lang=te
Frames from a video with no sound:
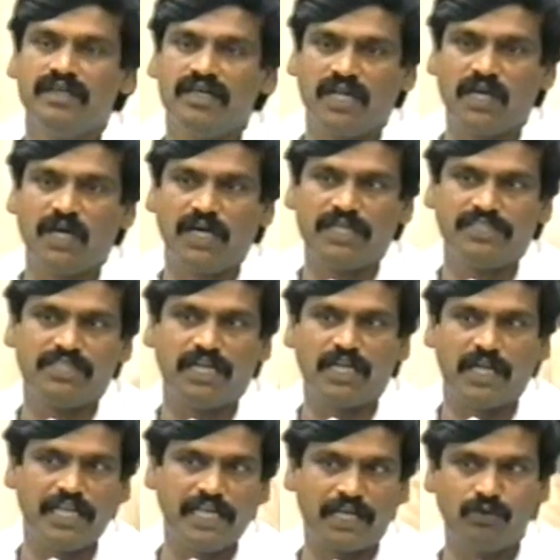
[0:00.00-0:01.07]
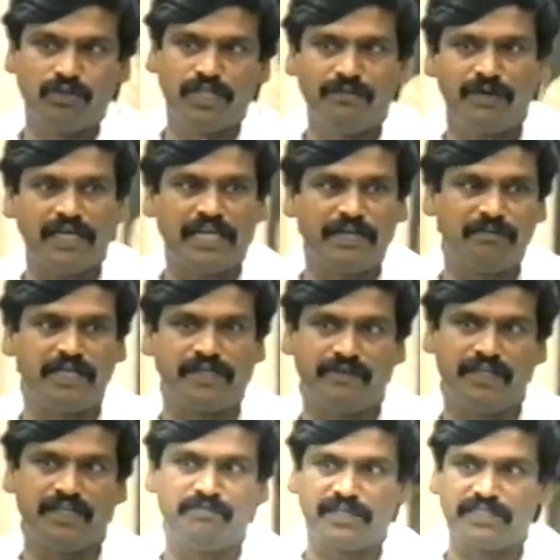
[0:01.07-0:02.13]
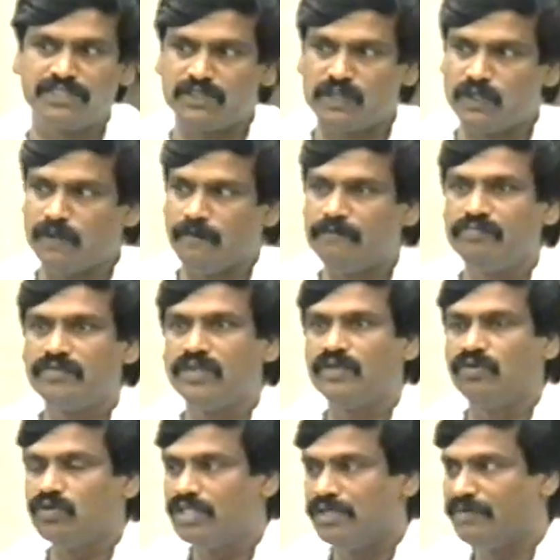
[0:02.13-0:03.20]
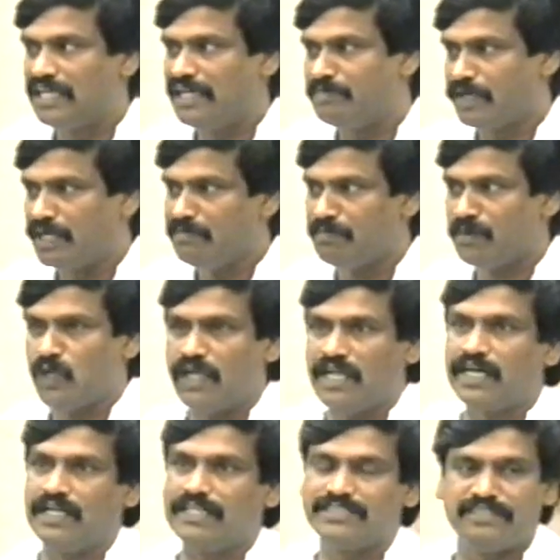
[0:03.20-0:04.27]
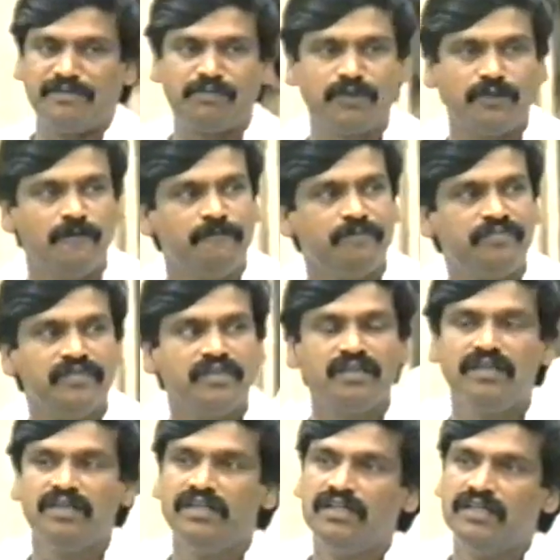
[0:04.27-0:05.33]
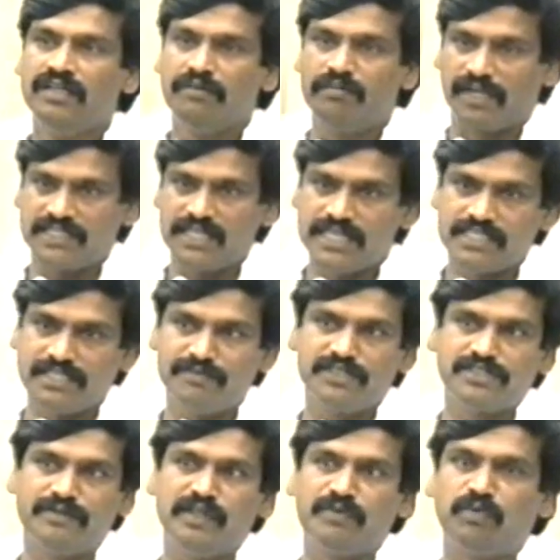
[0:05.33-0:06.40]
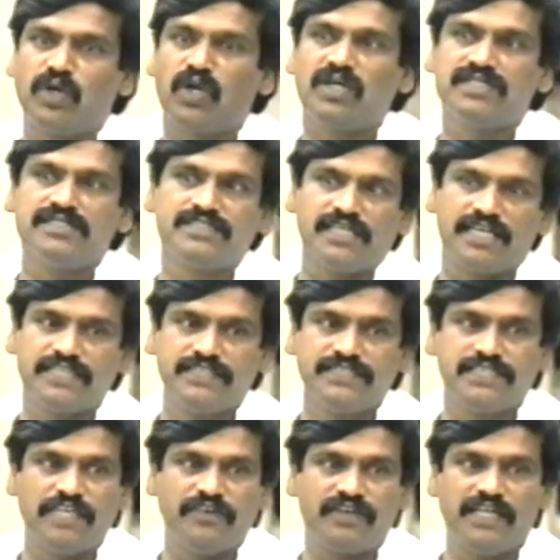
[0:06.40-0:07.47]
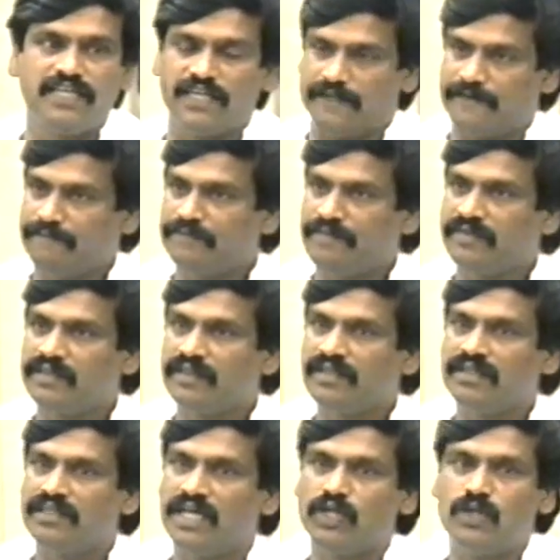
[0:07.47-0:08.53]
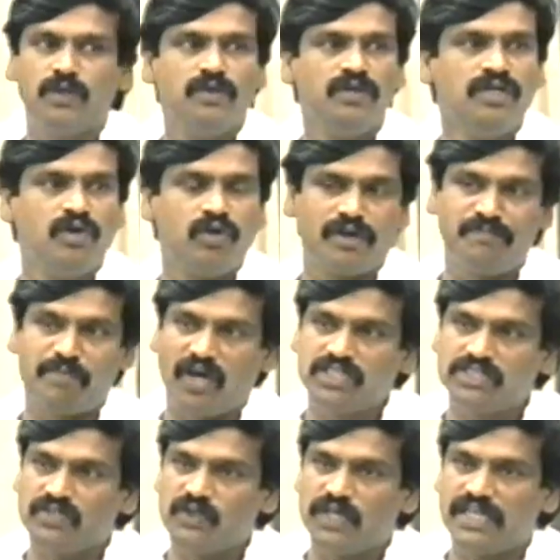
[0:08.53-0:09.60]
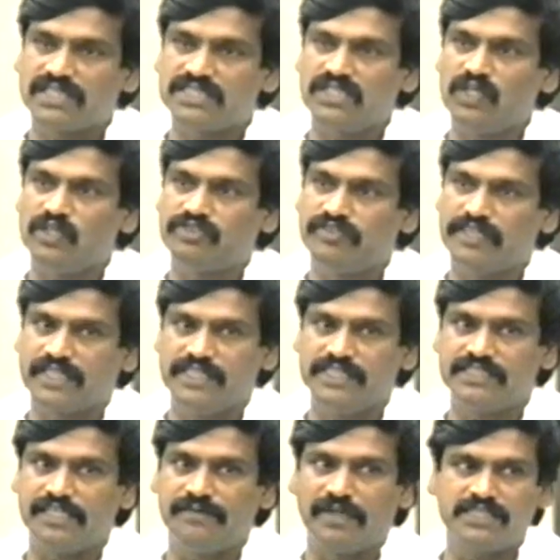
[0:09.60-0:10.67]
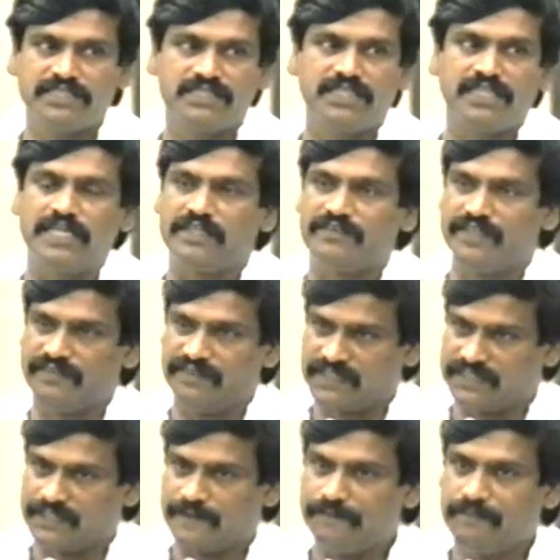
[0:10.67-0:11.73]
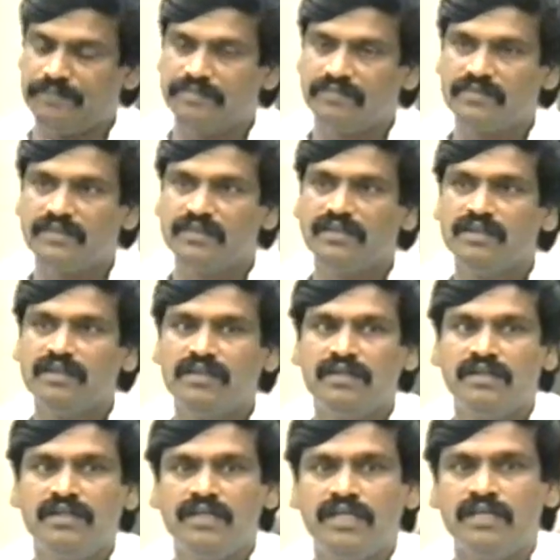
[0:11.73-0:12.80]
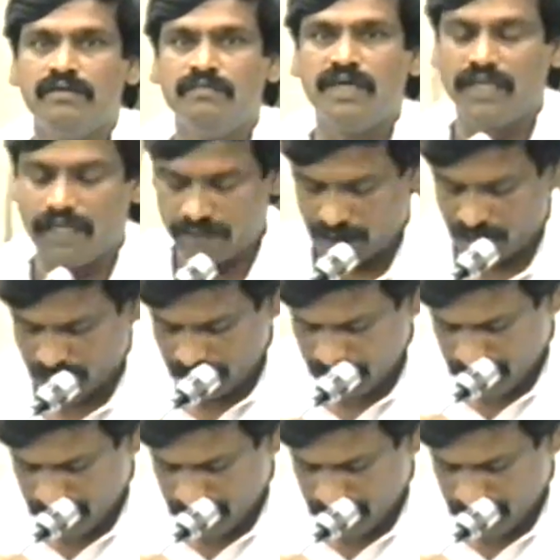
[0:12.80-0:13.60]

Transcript: రంగారెడ్డి జిల్లాలో అనేక ఉద్యమాలు నడిపినటువంటి పరిస్థితిలో ఉద్యమాల పరంపరలో ఆయన కలిసినప్పుడు ప్రజా సమస్యల మీద పోరాటం సాగించే ఎవరైనా తను ఒక పాజిటివ్ డైరెక్షన్లో స్వీకరించే మనస్తత్వం కలిగినటువంటి వ్యక్తి మరి అతను